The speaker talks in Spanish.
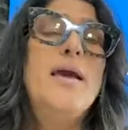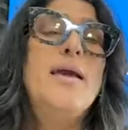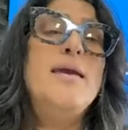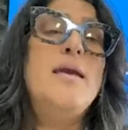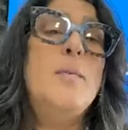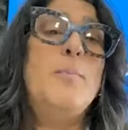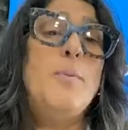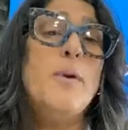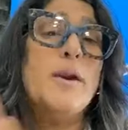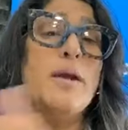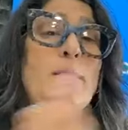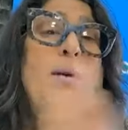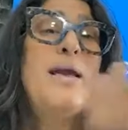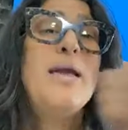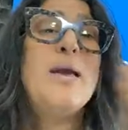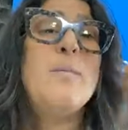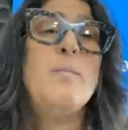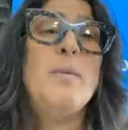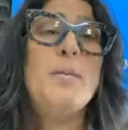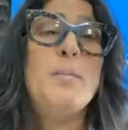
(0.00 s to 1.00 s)
Y el programa
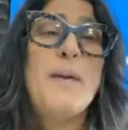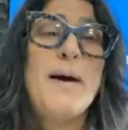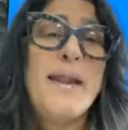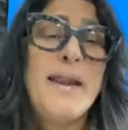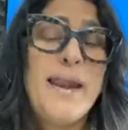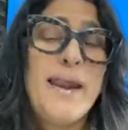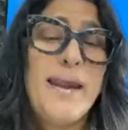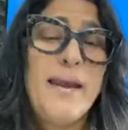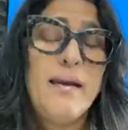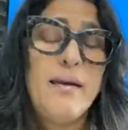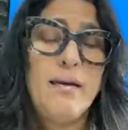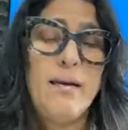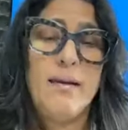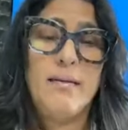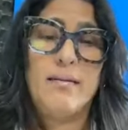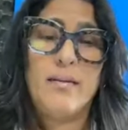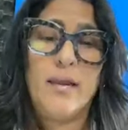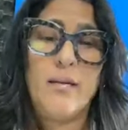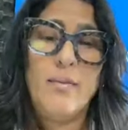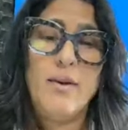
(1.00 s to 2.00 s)
que preparen
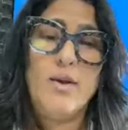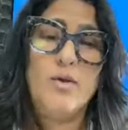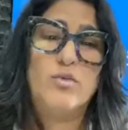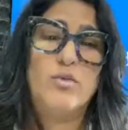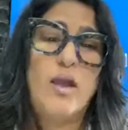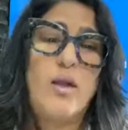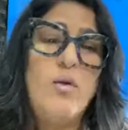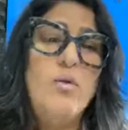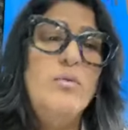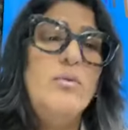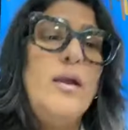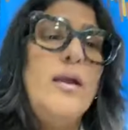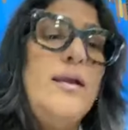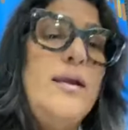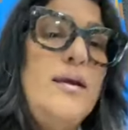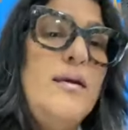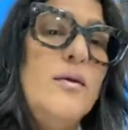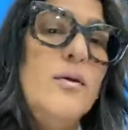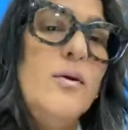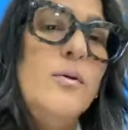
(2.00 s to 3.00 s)
en términos de
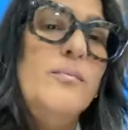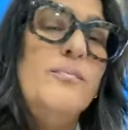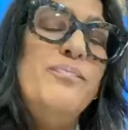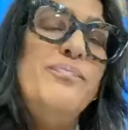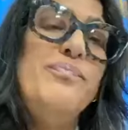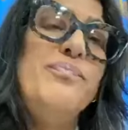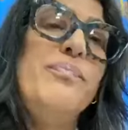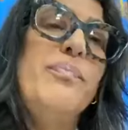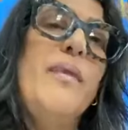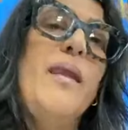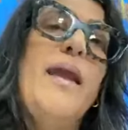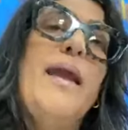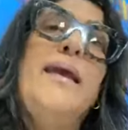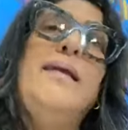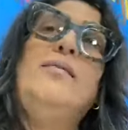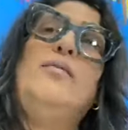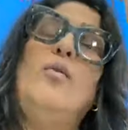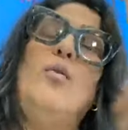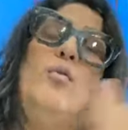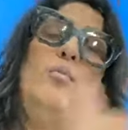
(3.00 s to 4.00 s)
contenido
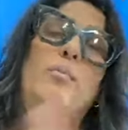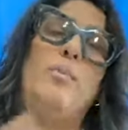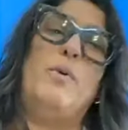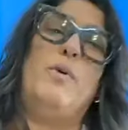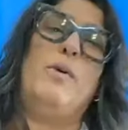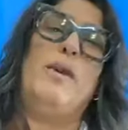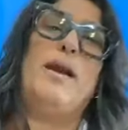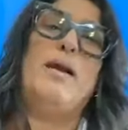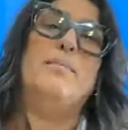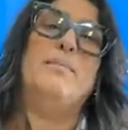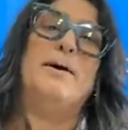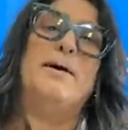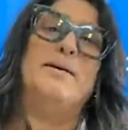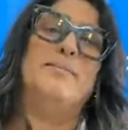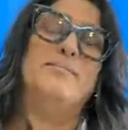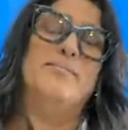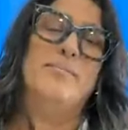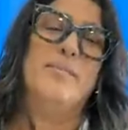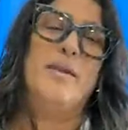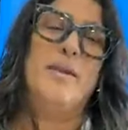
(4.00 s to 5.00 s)
es un
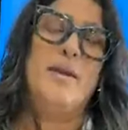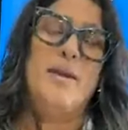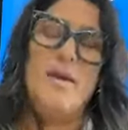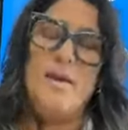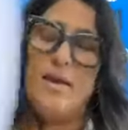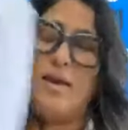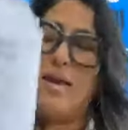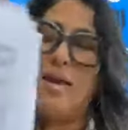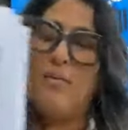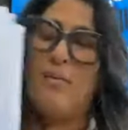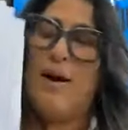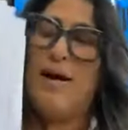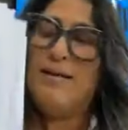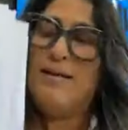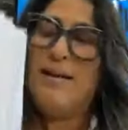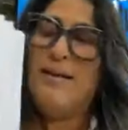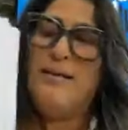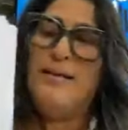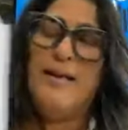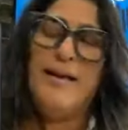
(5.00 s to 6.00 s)
programa que va a
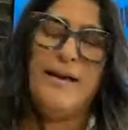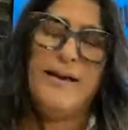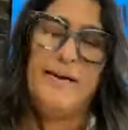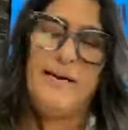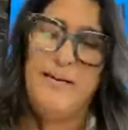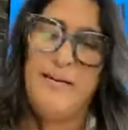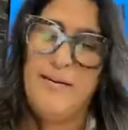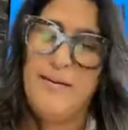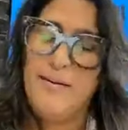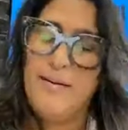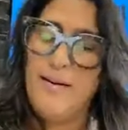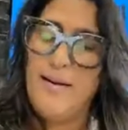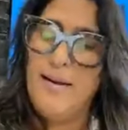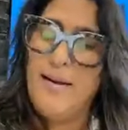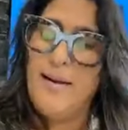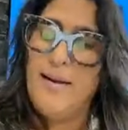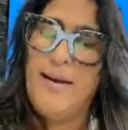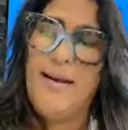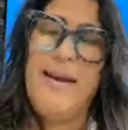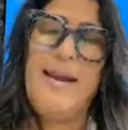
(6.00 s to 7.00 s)
atender
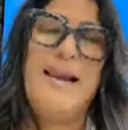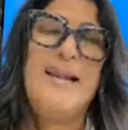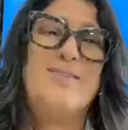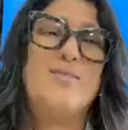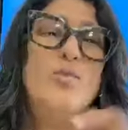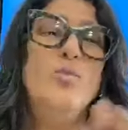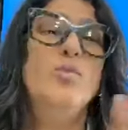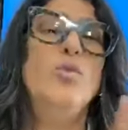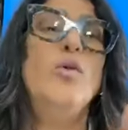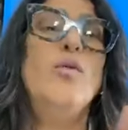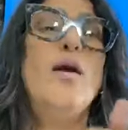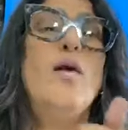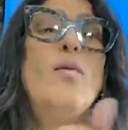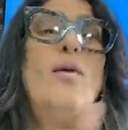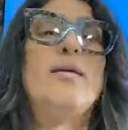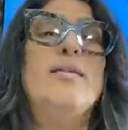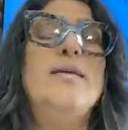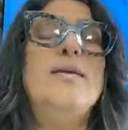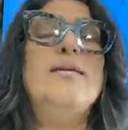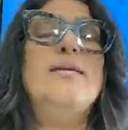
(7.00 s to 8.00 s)
el asunto de
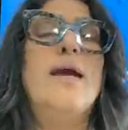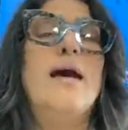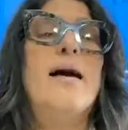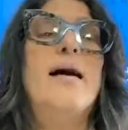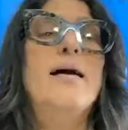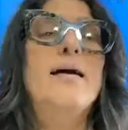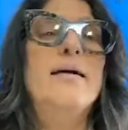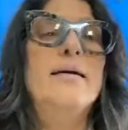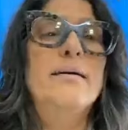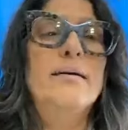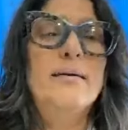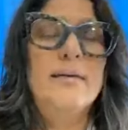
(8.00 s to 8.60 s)
Aguadilla,